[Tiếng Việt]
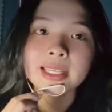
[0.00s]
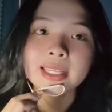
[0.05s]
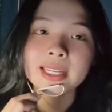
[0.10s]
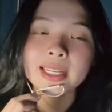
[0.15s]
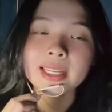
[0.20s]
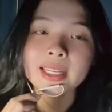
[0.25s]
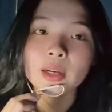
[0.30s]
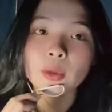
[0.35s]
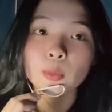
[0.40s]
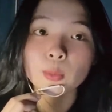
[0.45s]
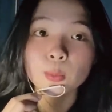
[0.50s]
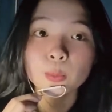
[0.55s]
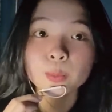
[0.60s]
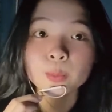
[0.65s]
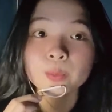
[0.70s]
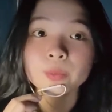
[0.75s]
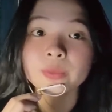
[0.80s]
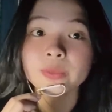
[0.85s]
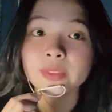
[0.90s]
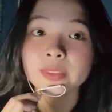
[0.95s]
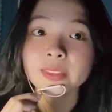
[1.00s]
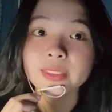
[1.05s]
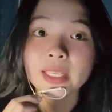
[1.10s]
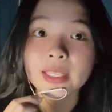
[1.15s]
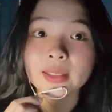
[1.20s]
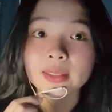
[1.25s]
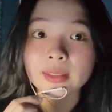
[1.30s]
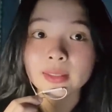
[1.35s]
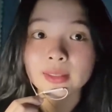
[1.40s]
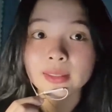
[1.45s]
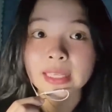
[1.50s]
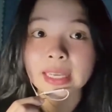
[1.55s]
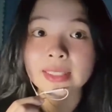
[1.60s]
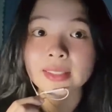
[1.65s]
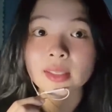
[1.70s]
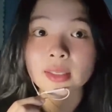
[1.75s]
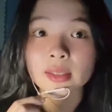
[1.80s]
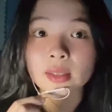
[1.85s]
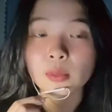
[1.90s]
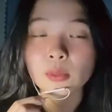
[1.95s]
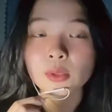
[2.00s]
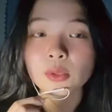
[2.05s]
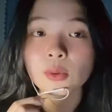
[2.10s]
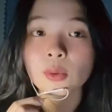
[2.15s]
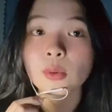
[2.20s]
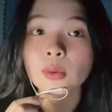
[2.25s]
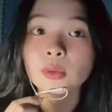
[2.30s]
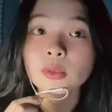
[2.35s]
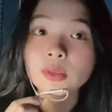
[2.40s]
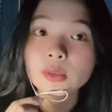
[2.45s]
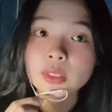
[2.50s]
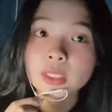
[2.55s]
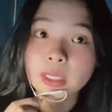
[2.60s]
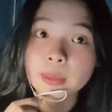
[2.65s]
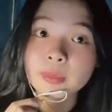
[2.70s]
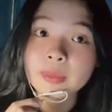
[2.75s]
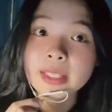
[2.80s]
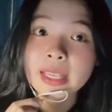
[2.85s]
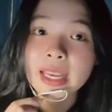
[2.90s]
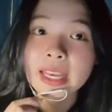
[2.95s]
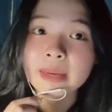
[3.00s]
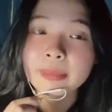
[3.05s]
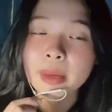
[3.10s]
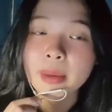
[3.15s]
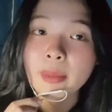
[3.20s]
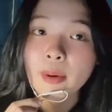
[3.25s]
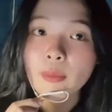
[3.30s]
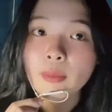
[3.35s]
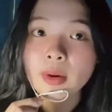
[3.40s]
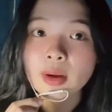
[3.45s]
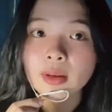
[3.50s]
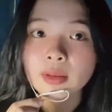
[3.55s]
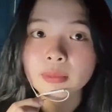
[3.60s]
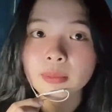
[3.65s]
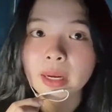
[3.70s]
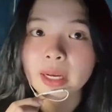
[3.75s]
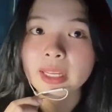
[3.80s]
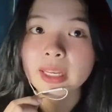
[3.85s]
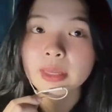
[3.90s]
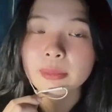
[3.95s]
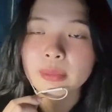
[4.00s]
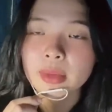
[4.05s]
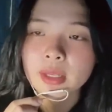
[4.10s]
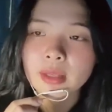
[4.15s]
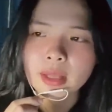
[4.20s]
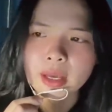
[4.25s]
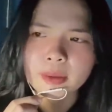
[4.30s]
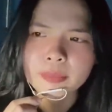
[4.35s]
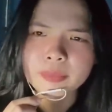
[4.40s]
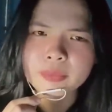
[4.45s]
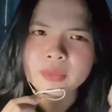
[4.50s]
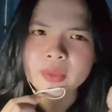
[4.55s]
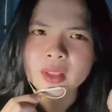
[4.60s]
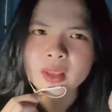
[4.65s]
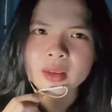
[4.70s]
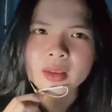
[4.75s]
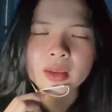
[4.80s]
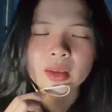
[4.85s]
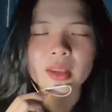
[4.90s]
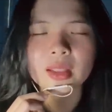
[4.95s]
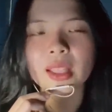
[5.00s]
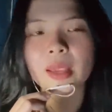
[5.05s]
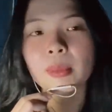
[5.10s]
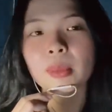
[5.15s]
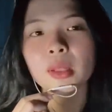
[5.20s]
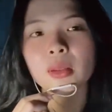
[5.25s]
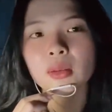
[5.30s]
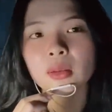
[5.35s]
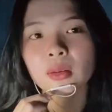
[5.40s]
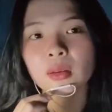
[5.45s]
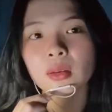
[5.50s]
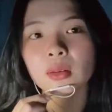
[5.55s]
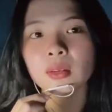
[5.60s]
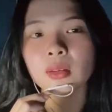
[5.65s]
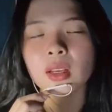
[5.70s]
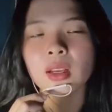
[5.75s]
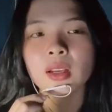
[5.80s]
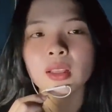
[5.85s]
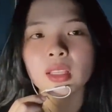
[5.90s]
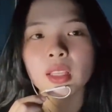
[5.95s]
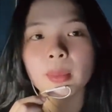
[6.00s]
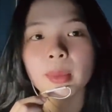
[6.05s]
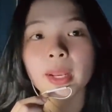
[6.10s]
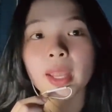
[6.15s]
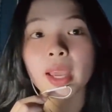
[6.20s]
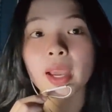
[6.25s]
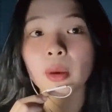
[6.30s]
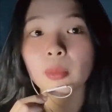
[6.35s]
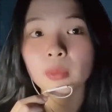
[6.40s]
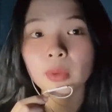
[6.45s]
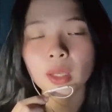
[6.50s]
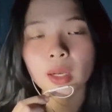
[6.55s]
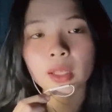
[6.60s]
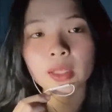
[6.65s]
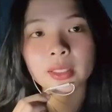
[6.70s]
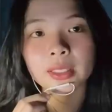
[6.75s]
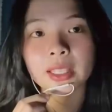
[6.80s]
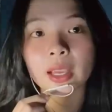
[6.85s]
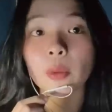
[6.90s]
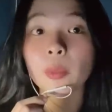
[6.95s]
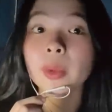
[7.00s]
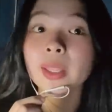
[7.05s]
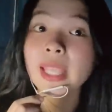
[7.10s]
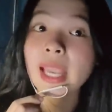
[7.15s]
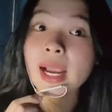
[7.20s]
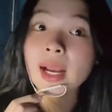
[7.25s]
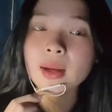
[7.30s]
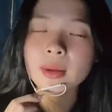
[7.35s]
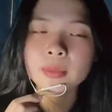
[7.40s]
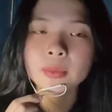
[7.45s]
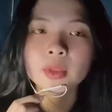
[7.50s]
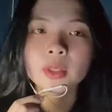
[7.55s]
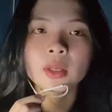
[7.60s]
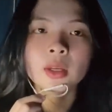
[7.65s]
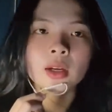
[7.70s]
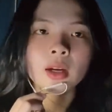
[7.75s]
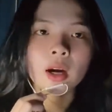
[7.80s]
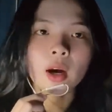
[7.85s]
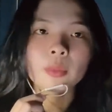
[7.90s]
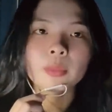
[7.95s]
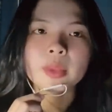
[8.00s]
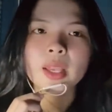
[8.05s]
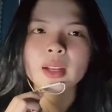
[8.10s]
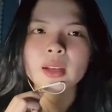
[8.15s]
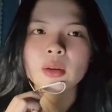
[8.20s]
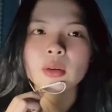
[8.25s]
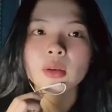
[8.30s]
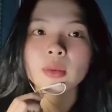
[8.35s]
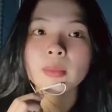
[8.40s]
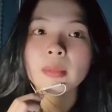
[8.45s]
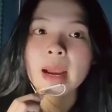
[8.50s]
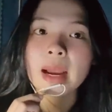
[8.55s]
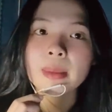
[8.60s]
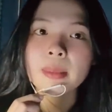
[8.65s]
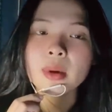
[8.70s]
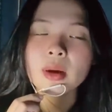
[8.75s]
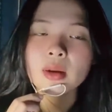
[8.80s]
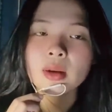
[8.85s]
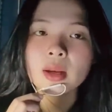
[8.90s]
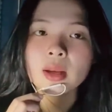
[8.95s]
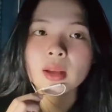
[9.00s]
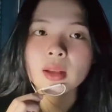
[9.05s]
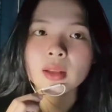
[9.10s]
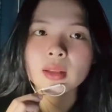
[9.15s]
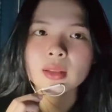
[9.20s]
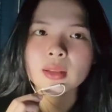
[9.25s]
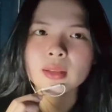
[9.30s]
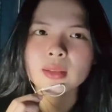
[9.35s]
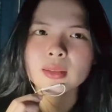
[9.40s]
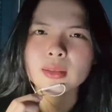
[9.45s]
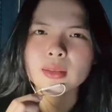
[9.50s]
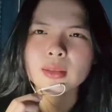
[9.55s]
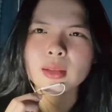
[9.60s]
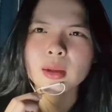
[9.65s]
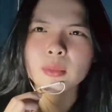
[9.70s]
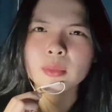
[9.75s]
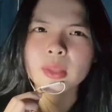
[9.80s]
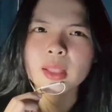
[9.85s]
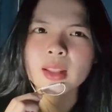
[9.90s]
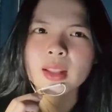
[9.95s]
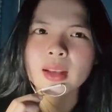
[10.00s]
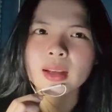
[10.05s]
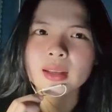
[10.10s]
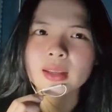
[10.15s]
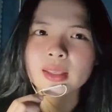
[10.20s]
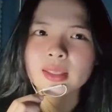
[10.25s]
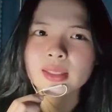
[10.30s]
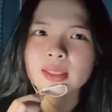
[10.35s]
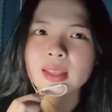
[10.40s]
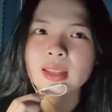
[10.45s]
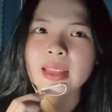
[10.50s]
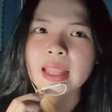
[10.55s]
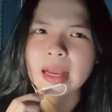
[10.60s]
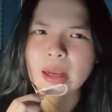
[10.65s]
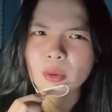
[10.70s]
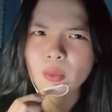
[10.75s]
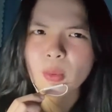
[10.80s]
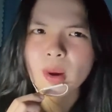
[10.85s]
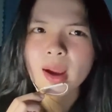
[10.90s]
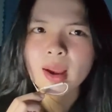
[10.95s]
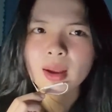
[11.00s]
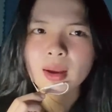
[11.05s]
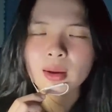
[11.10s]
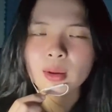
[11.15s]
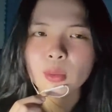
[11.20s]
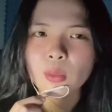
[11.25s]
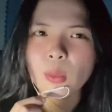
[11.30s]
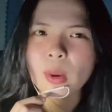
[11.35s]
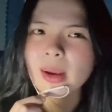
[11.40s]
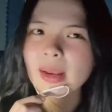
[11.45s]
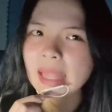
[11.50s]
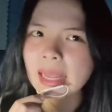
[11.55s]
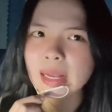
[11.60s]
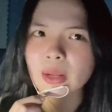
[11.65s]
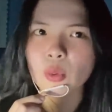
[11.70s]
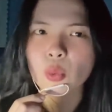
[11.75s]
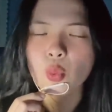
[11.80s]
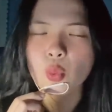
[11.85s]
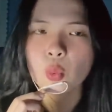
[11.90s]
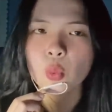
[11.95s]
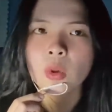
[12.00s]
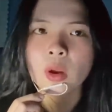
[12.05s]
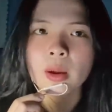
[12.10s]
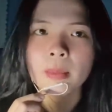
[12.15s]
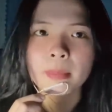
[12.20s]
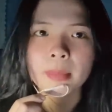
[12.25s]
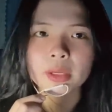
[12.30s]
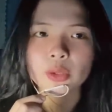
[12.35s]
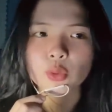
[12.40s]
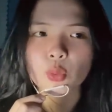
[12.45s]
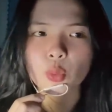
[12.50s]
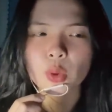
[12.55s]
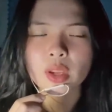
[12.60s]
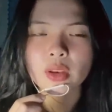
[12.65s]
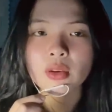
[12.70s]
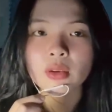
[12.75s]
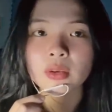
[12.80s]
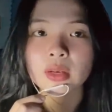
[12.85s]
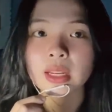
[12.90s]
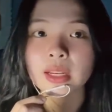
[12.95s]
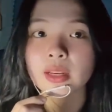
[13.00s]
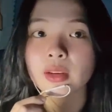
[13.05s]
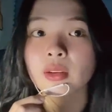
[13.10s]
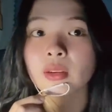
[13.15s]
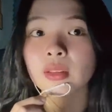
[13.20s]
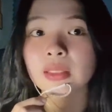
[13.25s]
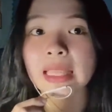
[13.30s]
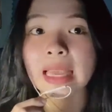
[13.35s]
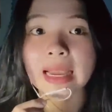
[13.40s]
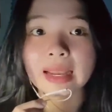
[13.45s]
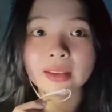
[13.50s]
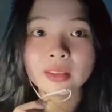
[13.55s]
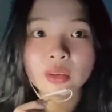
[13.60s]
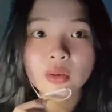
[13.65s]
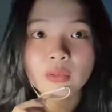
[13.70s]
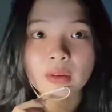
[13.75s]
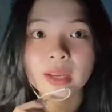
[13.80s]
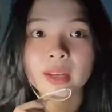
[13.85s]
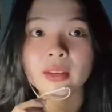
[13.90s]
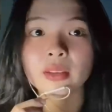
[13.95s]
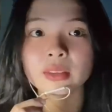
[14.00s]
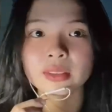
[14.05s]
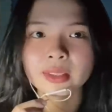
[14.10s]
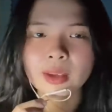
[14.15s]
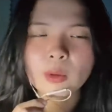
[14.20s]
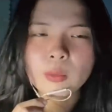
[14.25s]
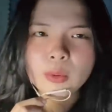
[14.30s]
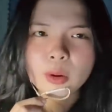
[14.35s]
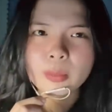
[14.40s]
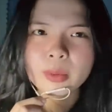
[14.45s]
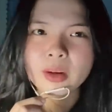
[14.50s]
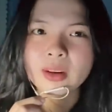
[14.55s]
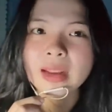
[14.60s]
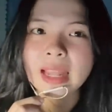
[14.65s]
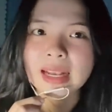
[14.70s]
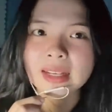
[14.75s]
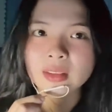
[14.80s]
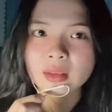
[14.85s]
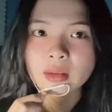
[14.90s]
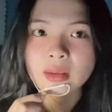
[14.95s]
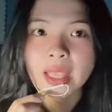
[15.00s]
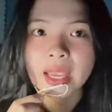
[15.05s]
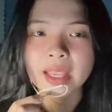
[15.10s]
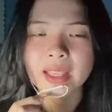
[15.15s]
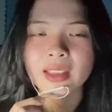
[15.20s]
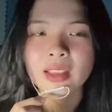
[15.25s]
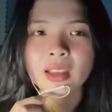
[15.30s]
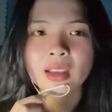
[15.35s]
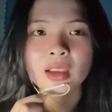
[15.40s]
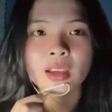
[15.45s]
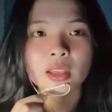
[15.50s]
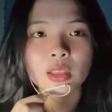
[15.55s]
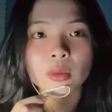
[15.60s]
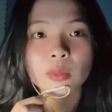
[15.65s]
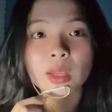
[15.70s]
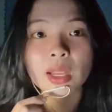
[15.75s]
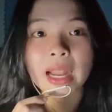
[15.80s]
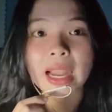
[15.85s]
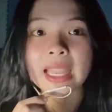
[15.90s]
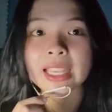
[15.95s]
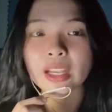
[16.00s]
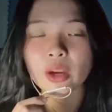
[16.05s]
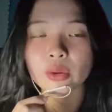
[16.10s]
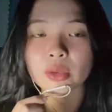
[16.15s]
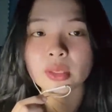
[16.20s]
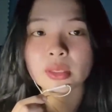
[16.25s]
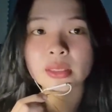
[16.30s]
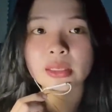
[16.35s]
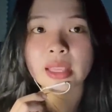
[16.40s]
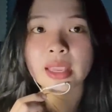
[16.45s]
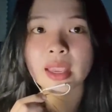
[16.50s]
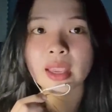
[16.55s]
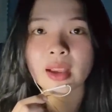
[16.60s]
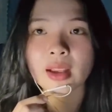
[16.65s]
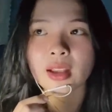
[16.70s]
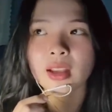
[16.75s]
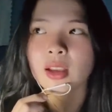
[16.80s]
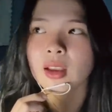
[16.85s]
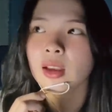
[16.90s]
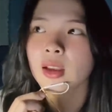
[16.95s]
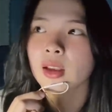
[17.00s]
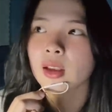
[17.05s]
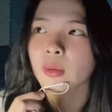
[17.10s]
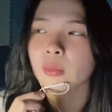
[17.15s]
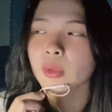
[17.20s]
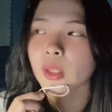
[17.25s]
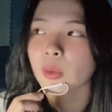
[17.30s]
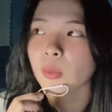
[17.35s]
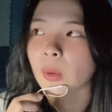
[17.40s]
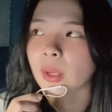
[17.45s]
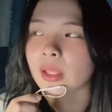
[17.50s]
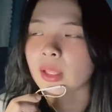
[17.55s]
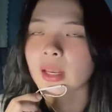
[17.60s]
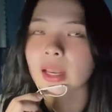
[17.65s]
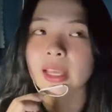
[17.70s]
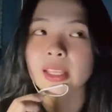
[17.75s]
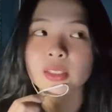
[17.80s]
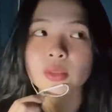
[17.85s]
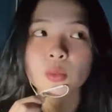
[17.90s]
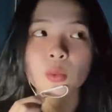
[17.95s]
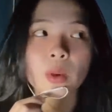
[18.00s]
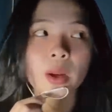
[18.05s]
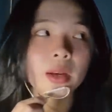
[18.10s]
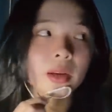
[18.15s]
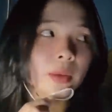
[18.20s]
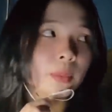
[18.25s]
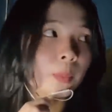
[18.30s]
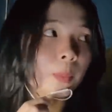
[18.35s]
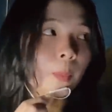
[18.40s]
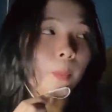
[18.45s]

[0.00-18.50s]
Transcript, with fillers: cái ổng dắt gạt chân chống xuống kiểm tra máy móc á bật cái đèn pin nè thì thấy bình thường nhưng mà đề không lên thì ổng mới dắt ổng dắt đâu được ba bước á ổng thấy là cái xe nặng quá quá nặng luôn mặc dù cái đường này là đường thẳng chứ không phải là đường dốc đâu mà nó nặng như vậy giống như ai ngồi trên xe á nhìn qua nhìn lại xung quanh